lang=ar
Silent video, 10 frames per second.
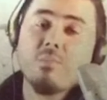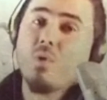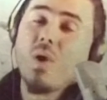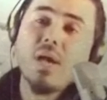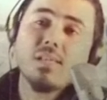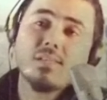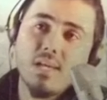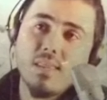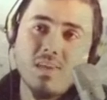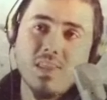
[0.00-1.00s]
يا رب
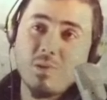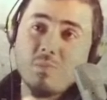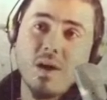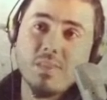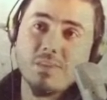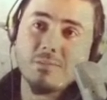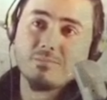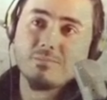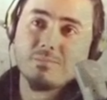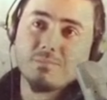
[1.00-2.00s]
هواية تأذينا
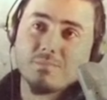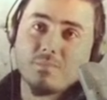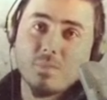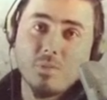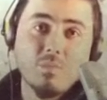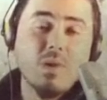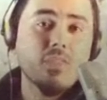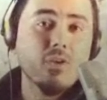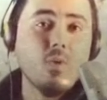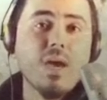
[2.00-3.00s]
بالماضي
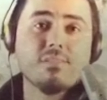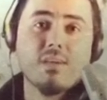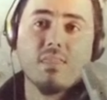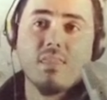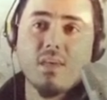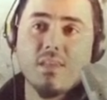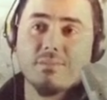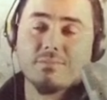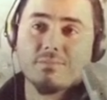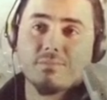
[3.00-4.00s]
بالماضي هواية
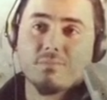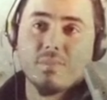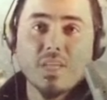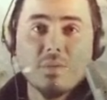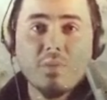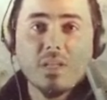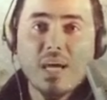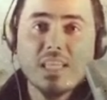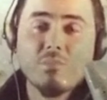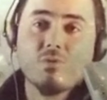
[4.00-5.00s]
تأذينا يا
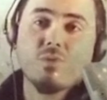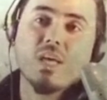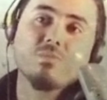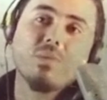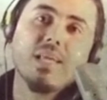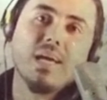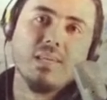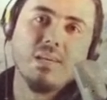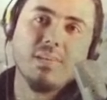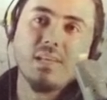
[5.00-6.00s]
رب القادم يكون
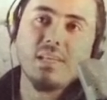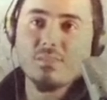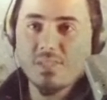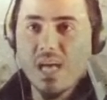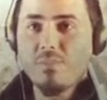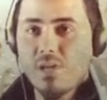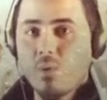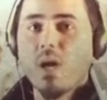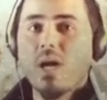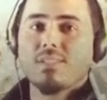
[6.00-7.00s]
أجمل علينا لأن
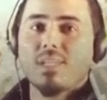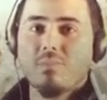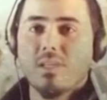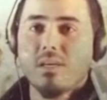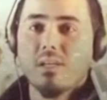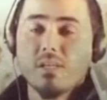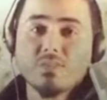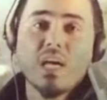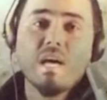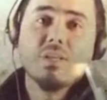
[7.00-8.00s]
تعبنا هواية تعبنا
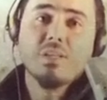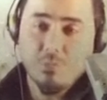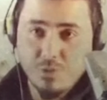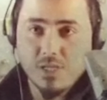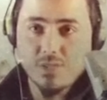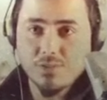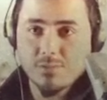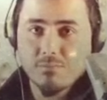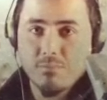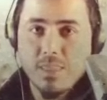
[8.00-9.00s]
صعبة تحب
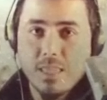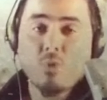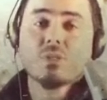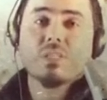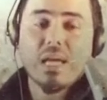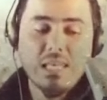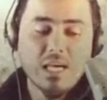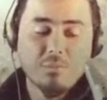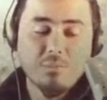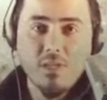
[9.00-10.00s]
شخص
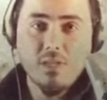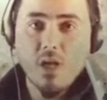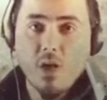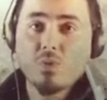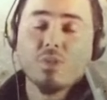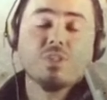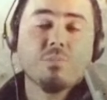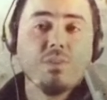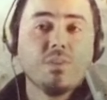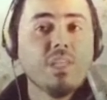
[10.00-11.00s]
وتتعلق به
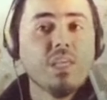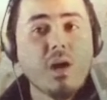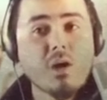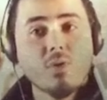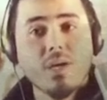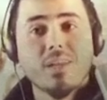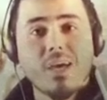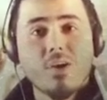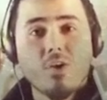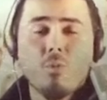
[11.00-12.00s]
وتحس بالدنيا ماكو
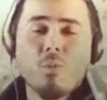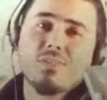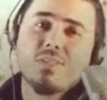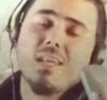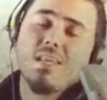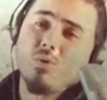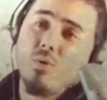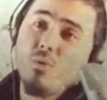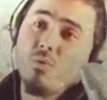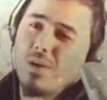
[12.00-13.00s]
غيره
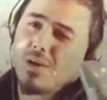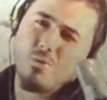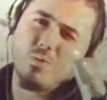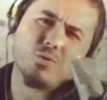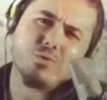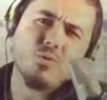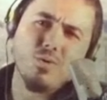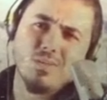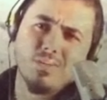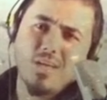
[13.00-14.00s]
وبالتالي يعوفك
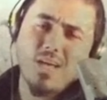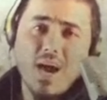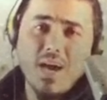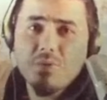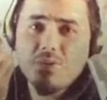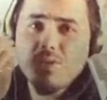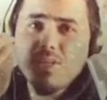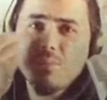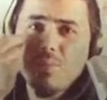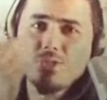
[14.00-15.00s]
ويروح أنا
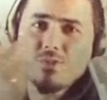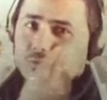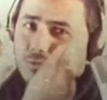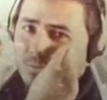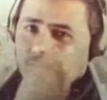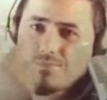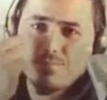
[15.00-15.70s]
بالدنيا ما أشوف